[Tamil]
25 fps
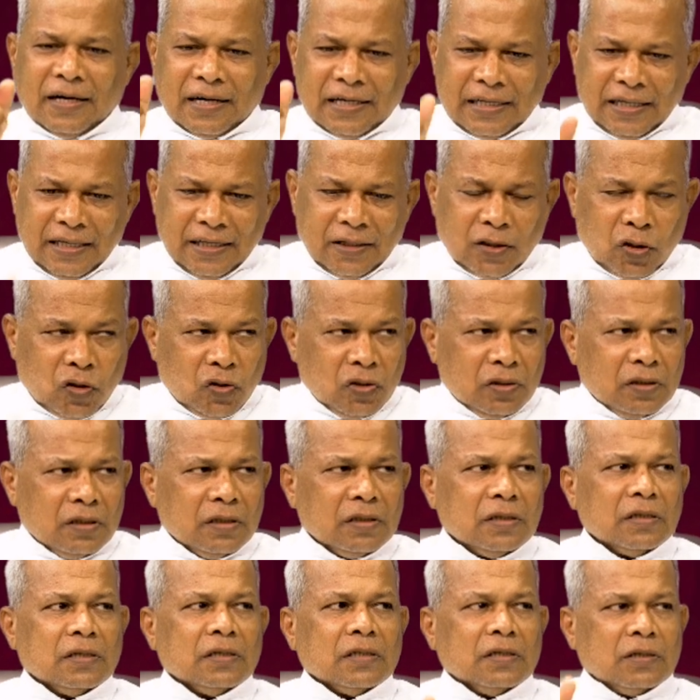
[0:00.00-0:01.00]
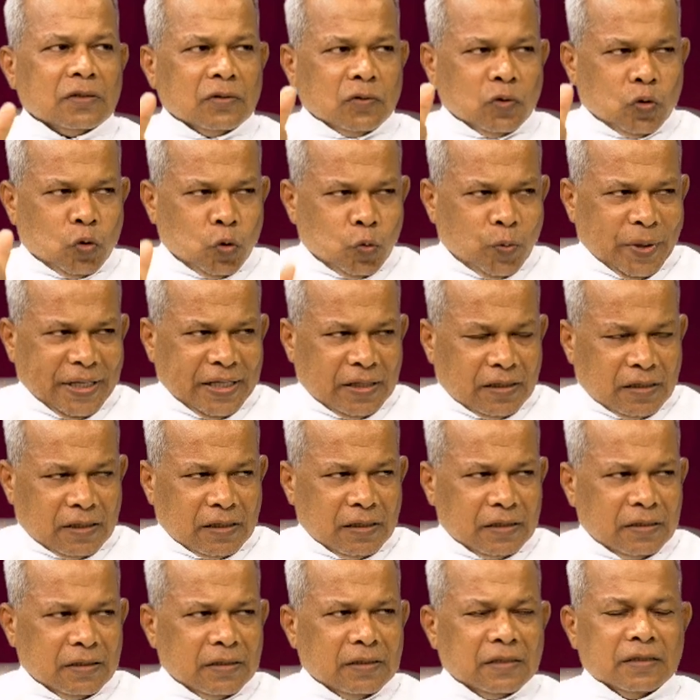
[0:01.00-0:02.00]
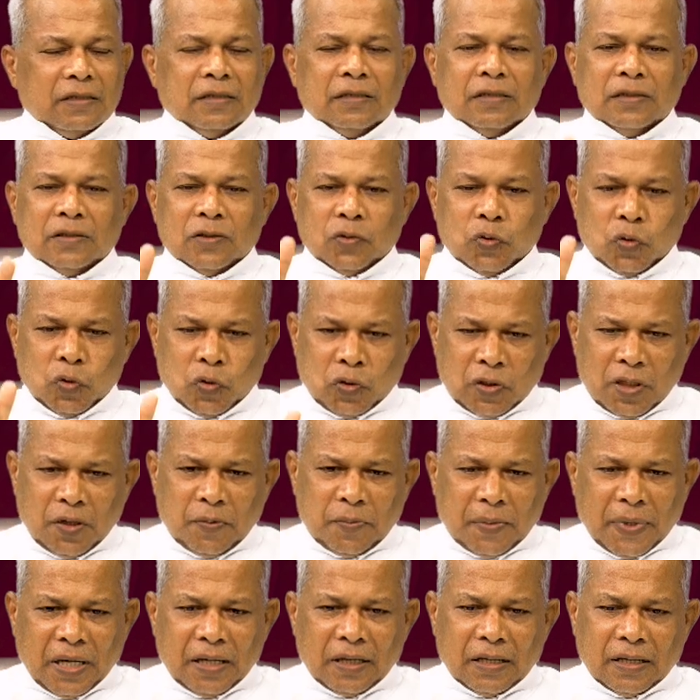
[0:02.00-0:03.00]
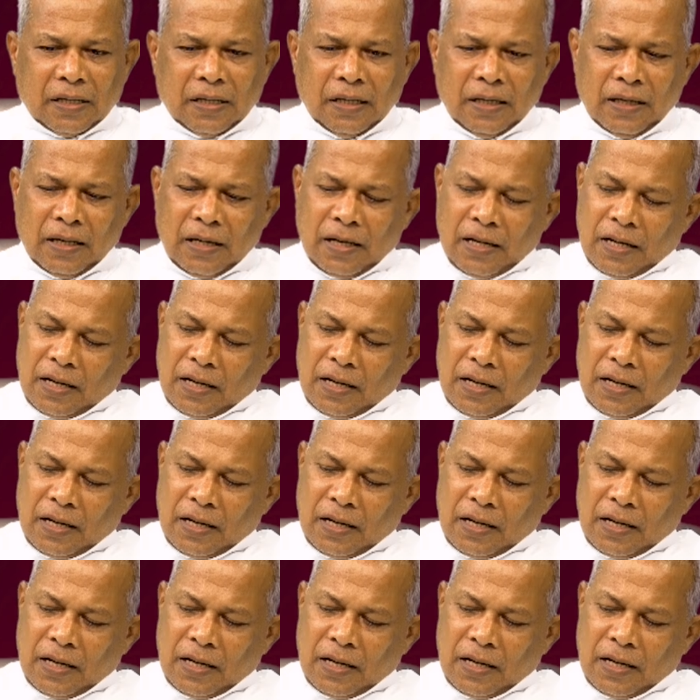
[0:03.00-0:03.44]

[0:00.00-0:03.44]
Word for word: அடித்து துவைத்து சுத்தமாக்கி